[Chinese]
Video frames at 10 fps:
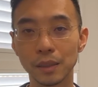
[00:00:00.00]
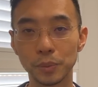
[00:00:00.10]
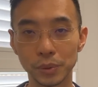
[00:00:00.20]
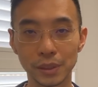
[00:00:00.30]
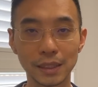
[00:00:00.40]

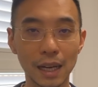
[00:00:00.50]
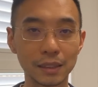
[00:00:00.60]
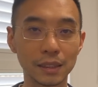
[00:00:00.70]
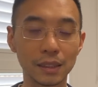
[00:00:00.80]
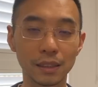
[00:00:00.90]
普世价
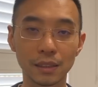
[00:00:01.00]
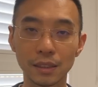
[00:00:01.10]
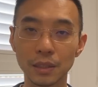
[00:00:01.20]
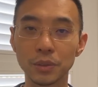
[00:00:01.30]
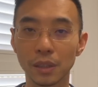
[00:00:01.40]
值的这些
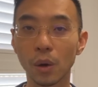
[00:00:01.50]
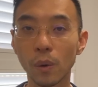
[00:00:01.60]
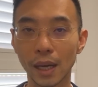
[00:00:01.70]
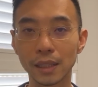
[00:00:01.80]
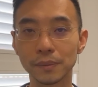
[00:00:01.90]
人权的
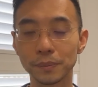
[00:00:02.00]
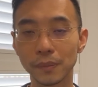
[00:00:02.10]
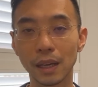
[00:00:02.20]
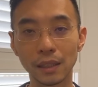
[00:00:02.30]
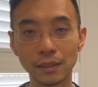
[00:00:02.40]
话
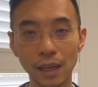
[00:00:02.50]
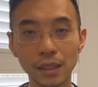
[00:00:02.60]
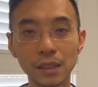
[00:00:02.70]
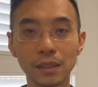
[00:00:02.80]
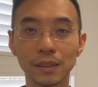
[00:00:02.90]
啊，但
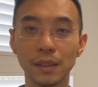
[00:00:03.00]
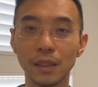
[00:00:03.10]
是。